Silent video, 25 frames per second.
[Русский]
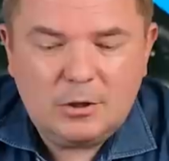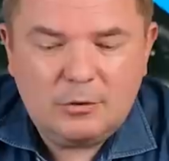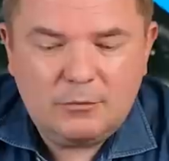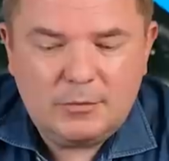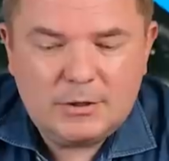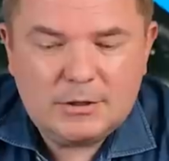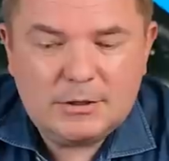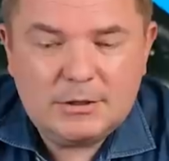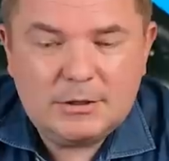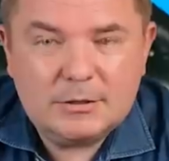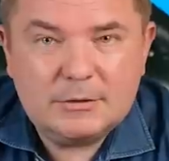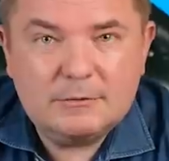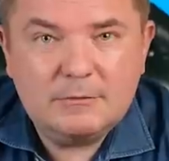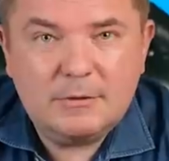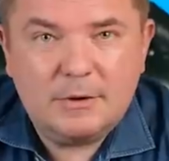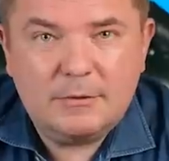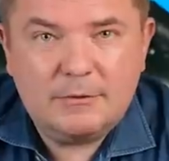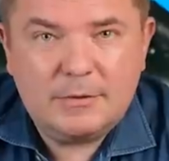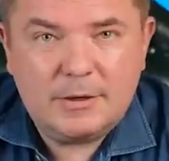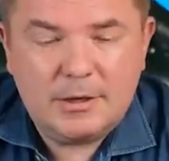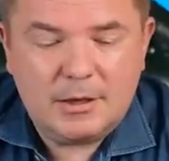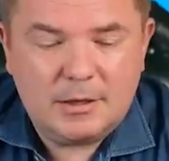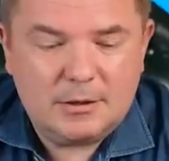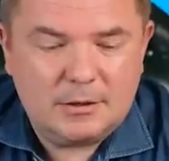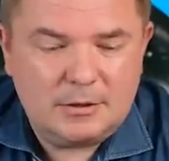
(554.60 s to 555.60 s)
И у вас есть два
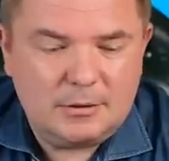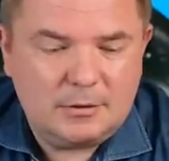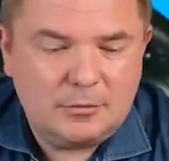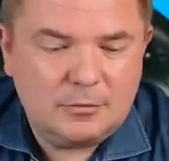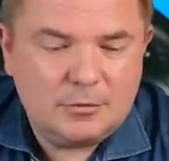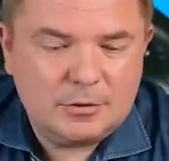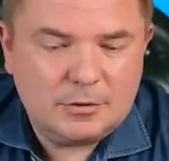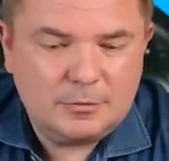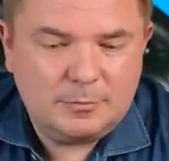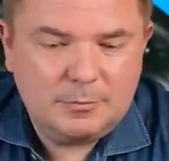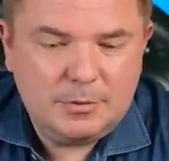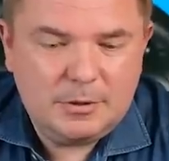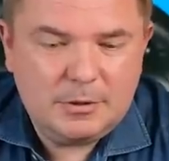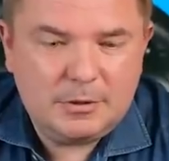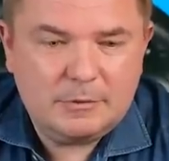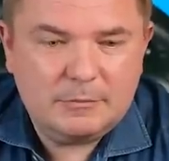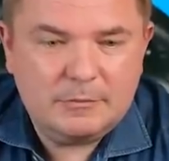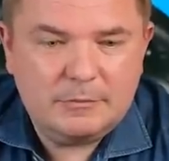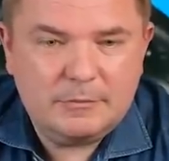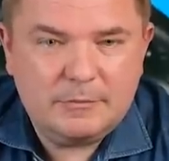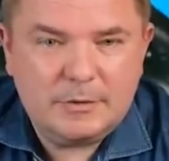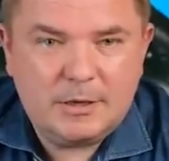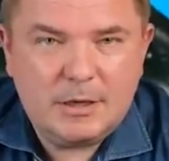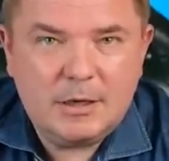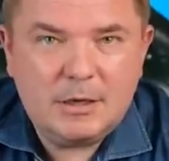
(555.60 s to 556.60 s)
варианта. То есть
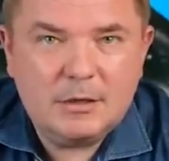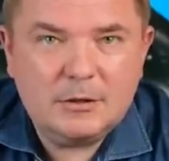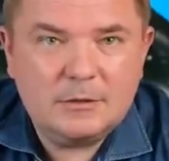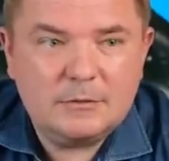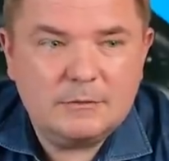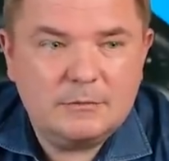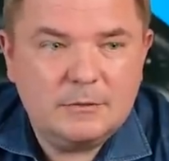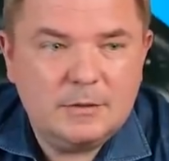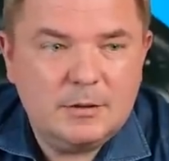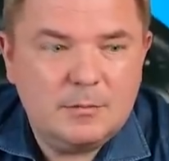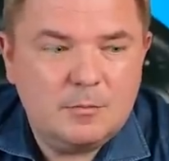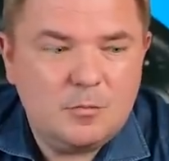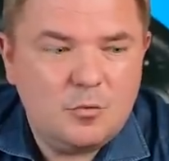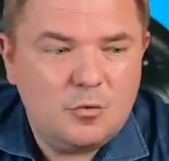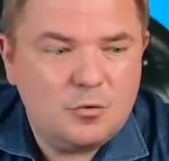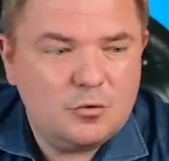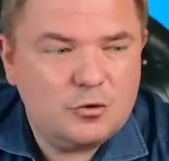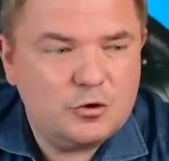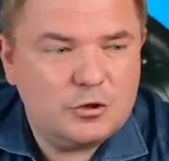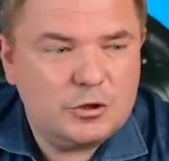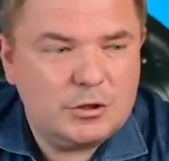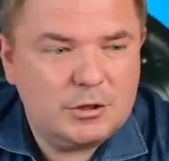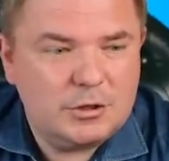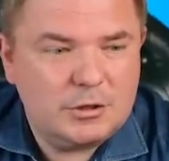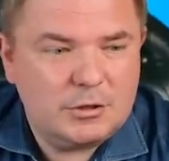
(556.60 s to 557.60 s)
первый вариант, вы
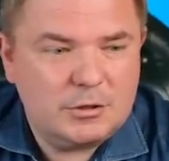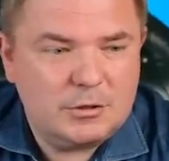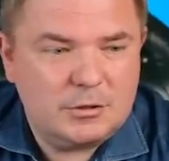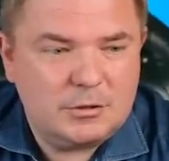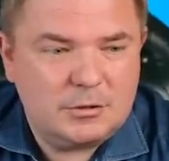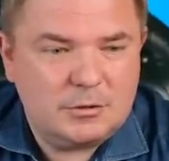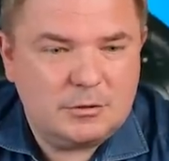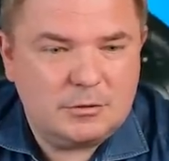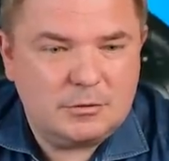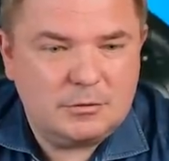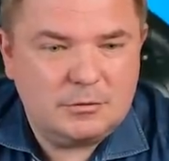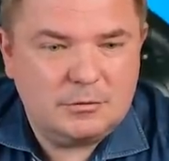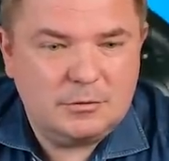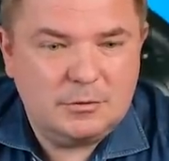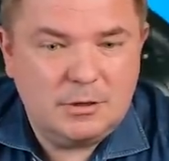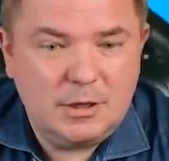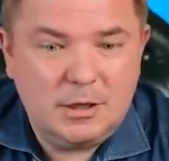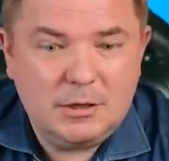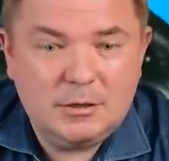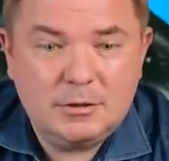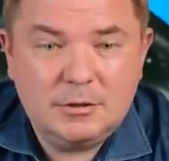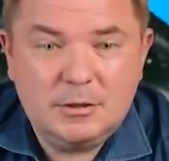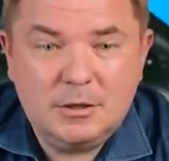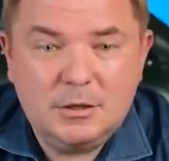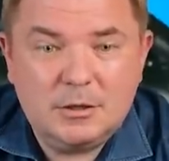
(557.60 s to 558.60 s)
можете
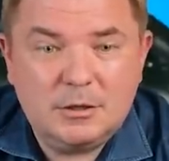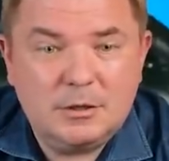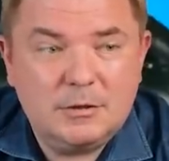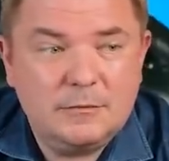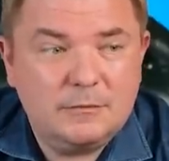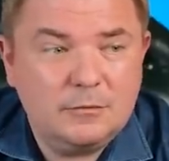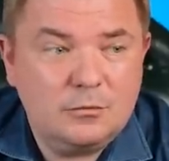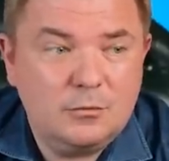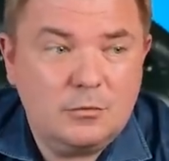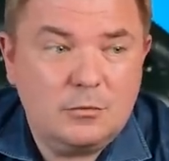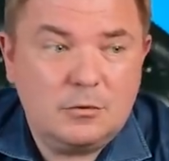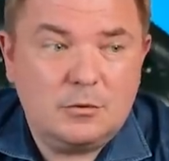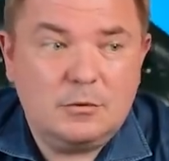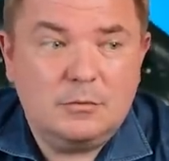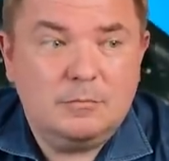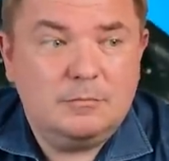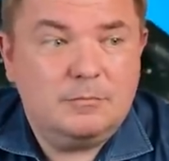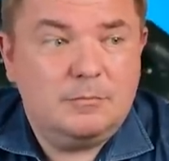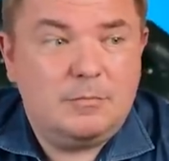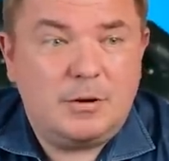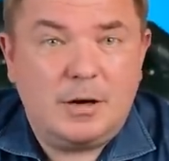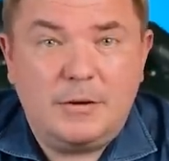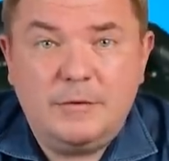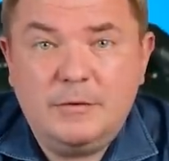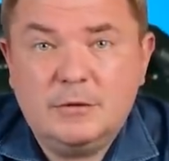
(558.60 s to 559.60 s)
дать деньги в долг
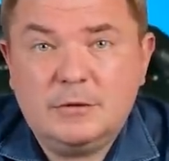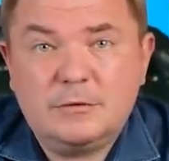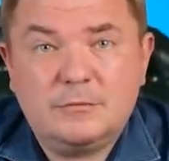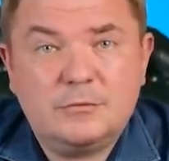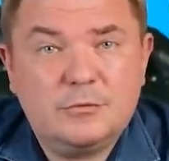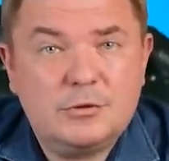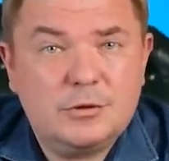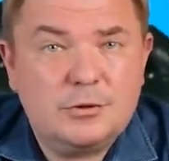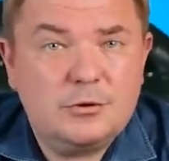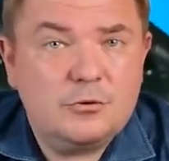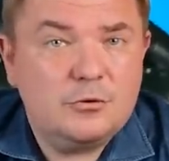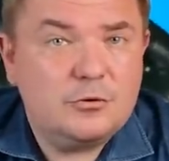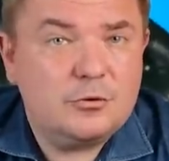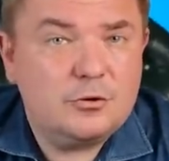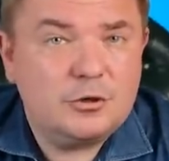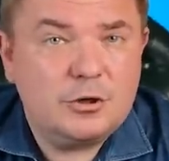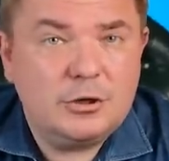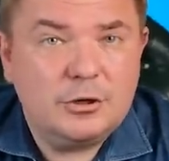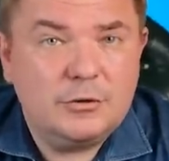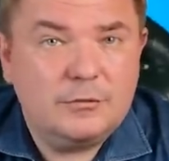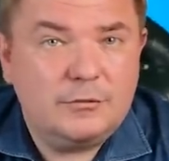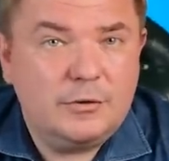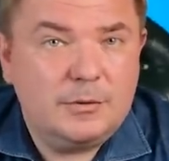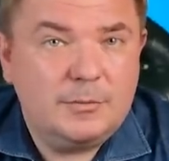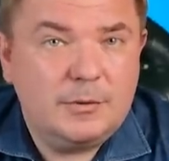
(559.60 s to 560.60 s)
правительству Соединенных
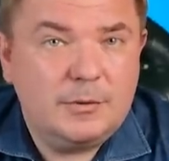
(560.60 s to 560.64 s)
Штатов